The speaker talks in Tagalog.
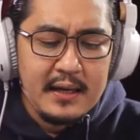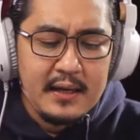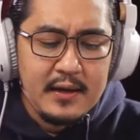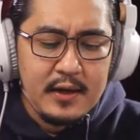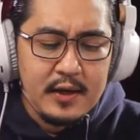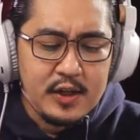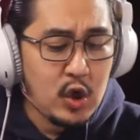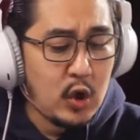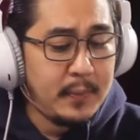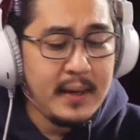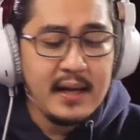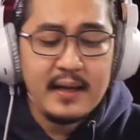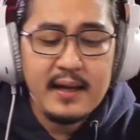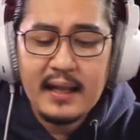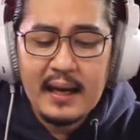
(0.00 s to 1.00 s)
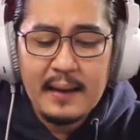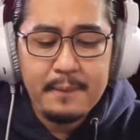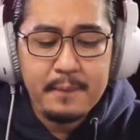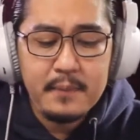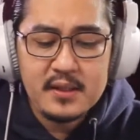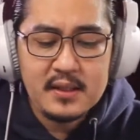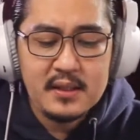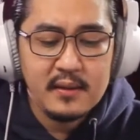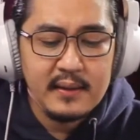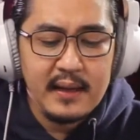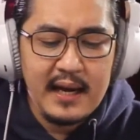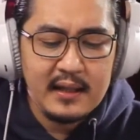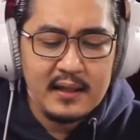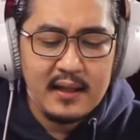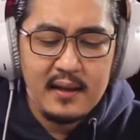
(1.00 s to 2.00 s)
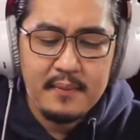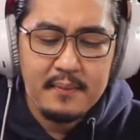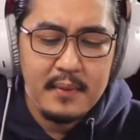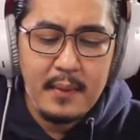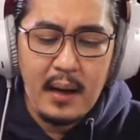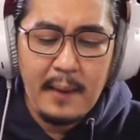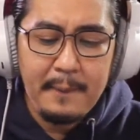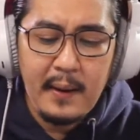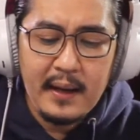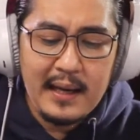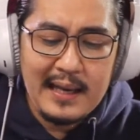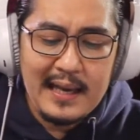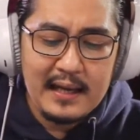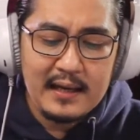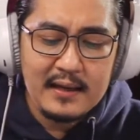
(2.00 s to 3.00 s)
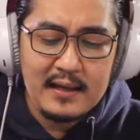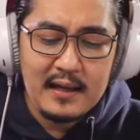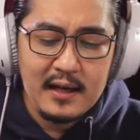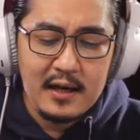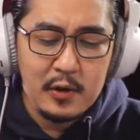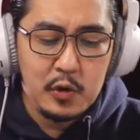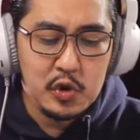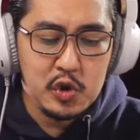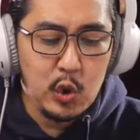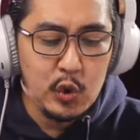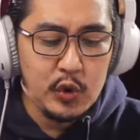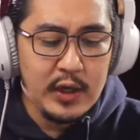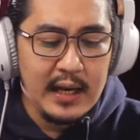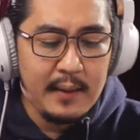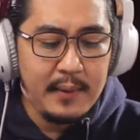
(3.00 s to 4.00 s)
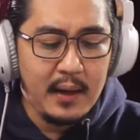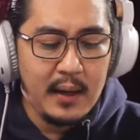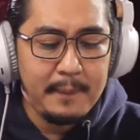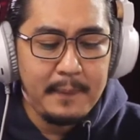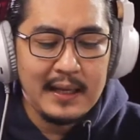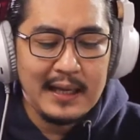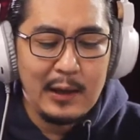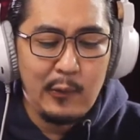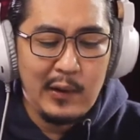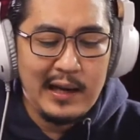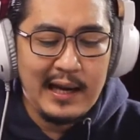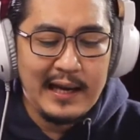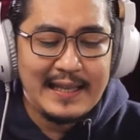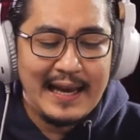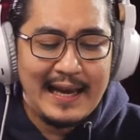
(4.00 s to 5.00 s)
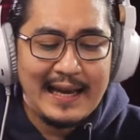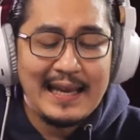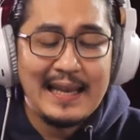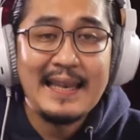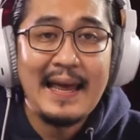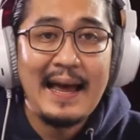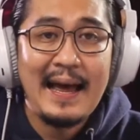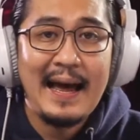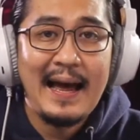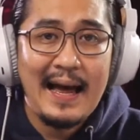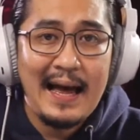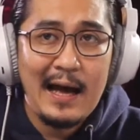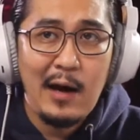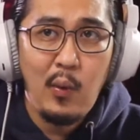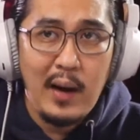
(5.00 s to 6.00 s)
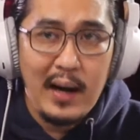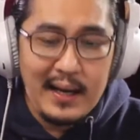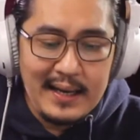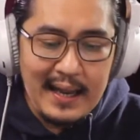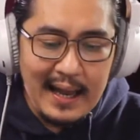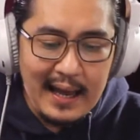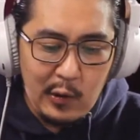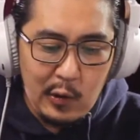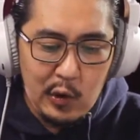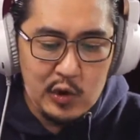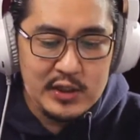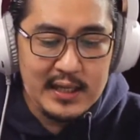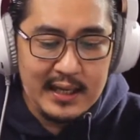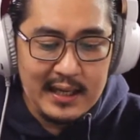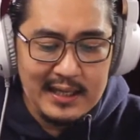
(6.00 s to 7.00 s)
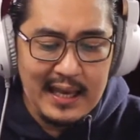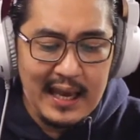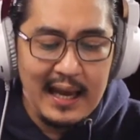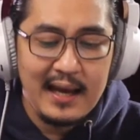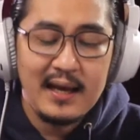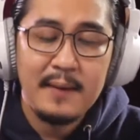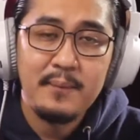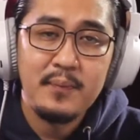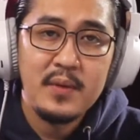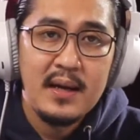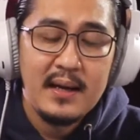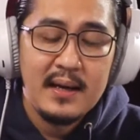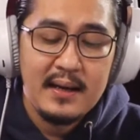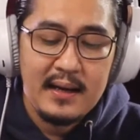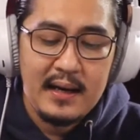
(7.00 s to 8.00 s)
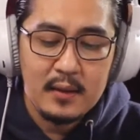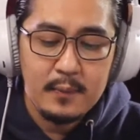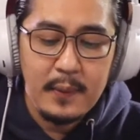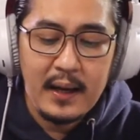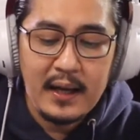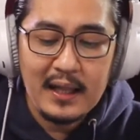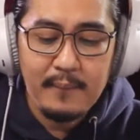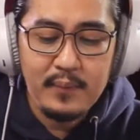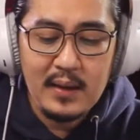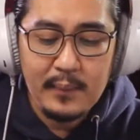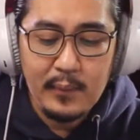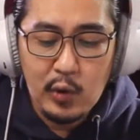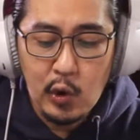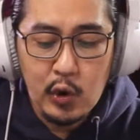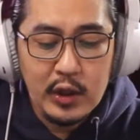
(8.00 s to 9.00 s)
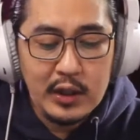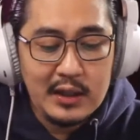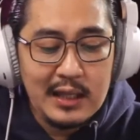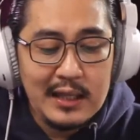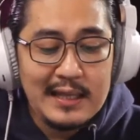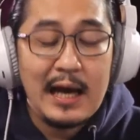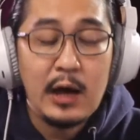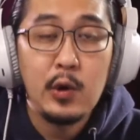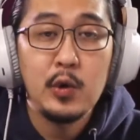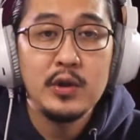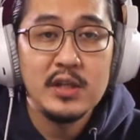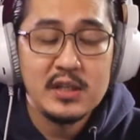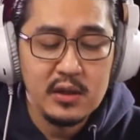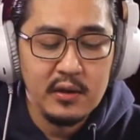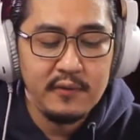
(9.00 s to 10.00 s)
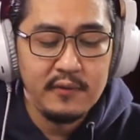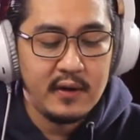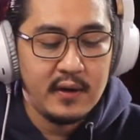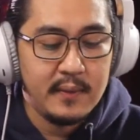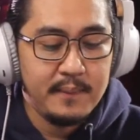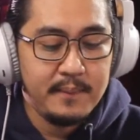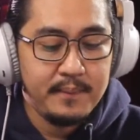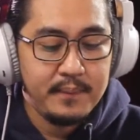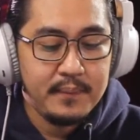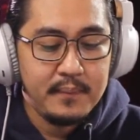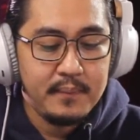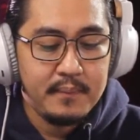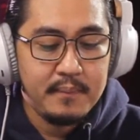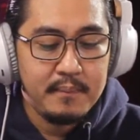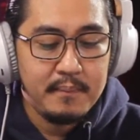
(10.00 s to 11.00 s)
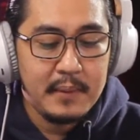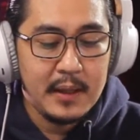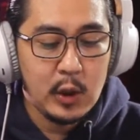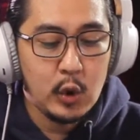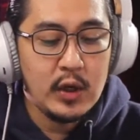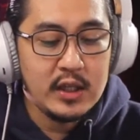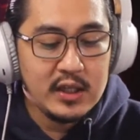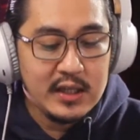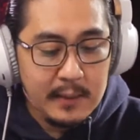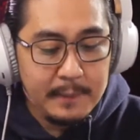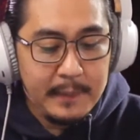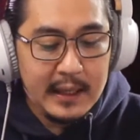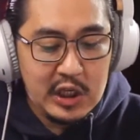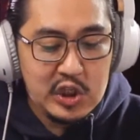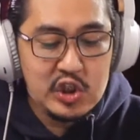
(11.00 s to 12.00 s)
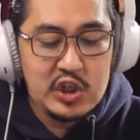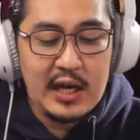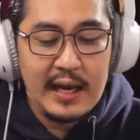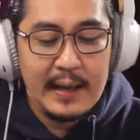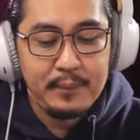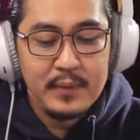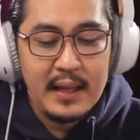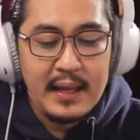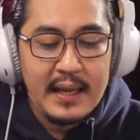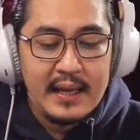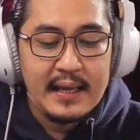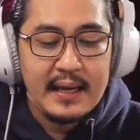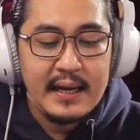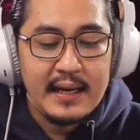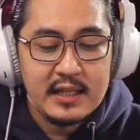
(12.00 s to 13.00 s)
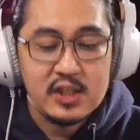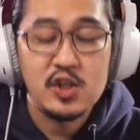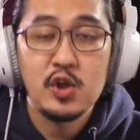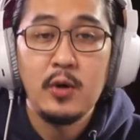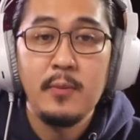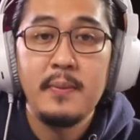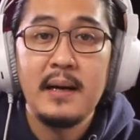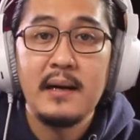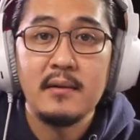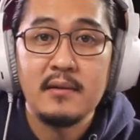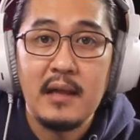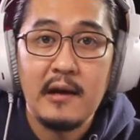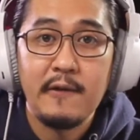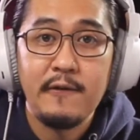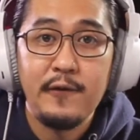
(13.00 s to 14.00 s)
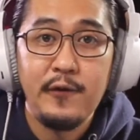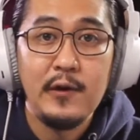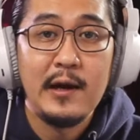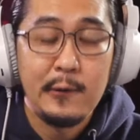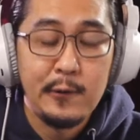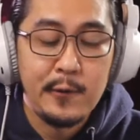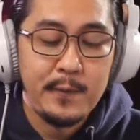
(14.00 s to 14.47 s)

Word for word: Sobrang hirap, Mr. Wright. May mga pangyayari na rin na gusto ko na lang makipaghiwalay dahil naawa na ako sa kanya. At pakiramdam ko, hindi niya ako deserve. Pero nandyan pa rin siya. At sobrang thankful ako.